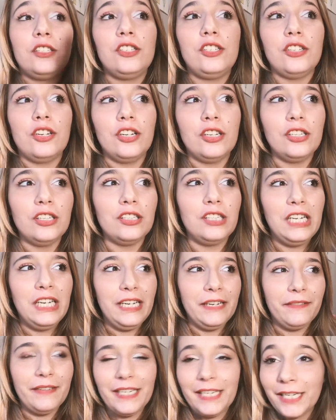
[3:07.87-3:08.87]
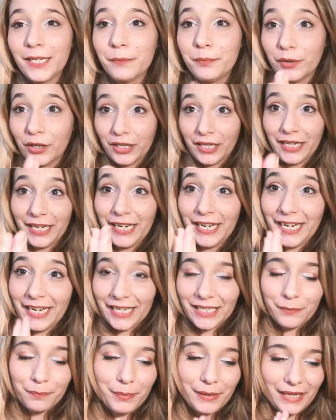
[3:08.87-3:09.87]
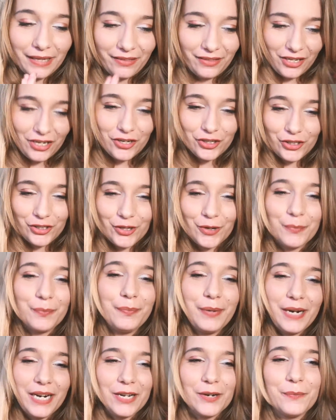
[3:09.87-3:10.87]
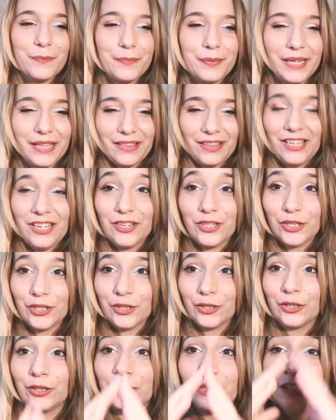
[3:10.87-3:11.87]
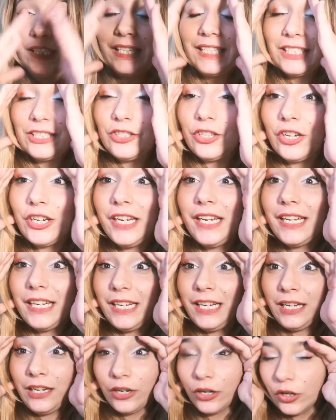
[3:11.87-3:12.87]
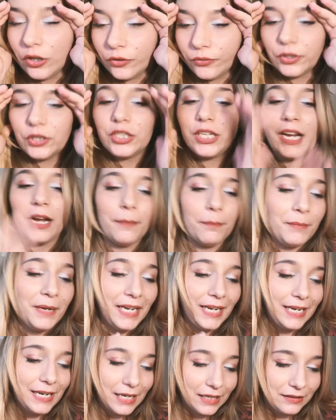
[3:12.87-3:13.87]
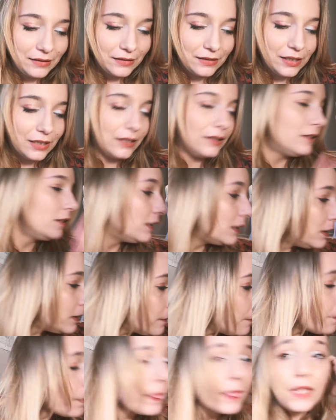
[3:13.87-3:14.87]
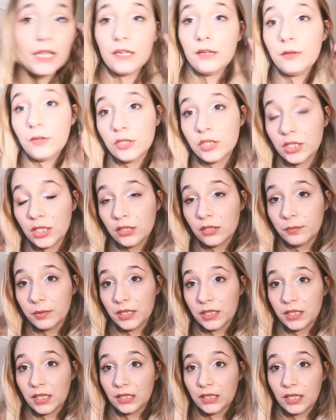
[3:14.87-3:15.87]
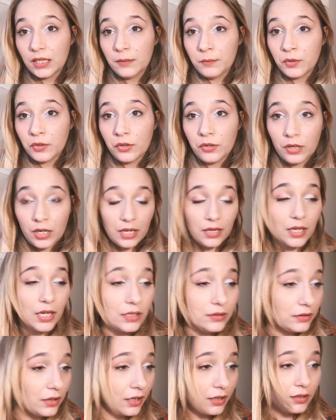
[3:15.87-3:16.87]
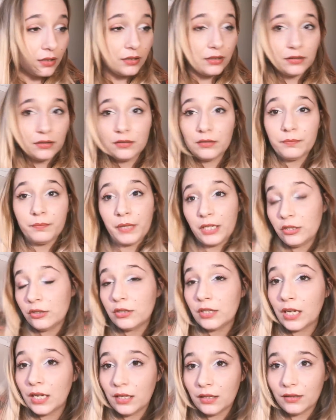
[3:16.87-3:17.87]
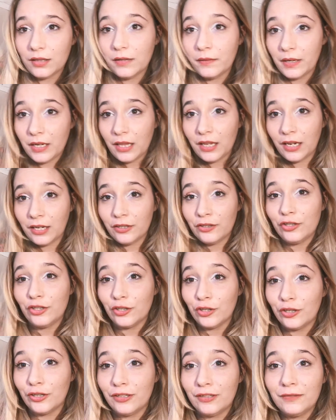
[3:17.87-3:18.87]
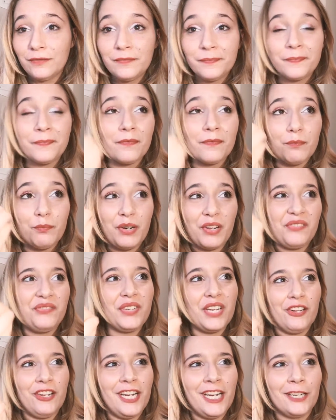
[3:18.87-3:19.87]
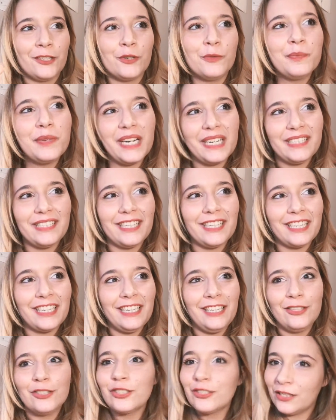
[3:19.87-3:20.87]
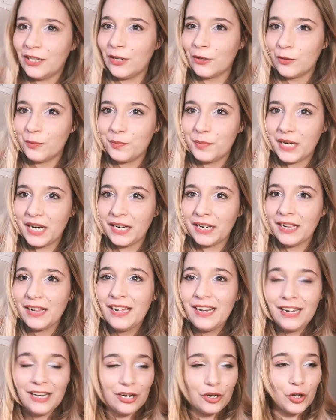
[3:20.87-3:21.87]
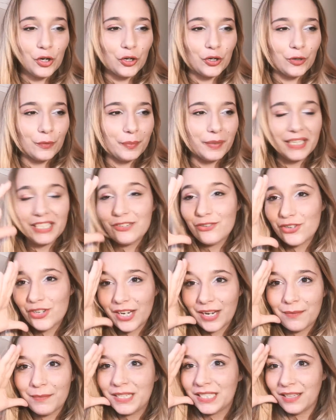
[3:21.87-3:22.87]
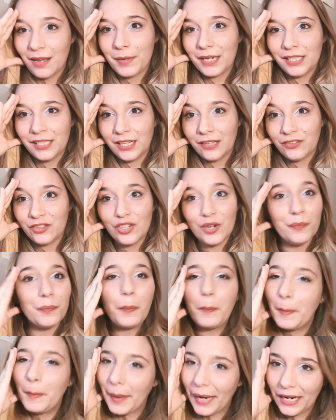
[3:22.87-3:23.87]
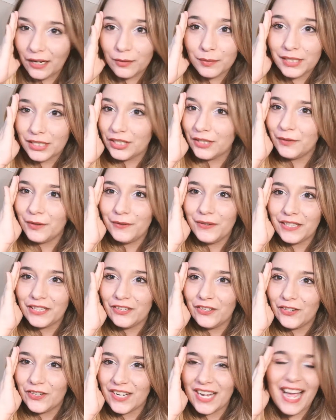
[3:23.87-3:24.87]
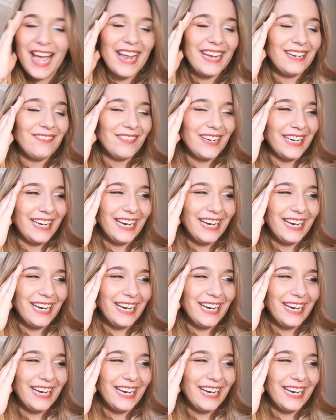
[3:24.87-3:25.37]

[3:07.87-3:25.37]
Yo, living, porque es precioso, pero precioso. Estoy in love, o sea, me encanta. Lo siento por estar tan emocionada, tan... Pero es que, de verdad, yo prefiero ir a comprar tejidos quiero comprar ropa. No sé qué me está pasando, pero me estoy volviendo loca y me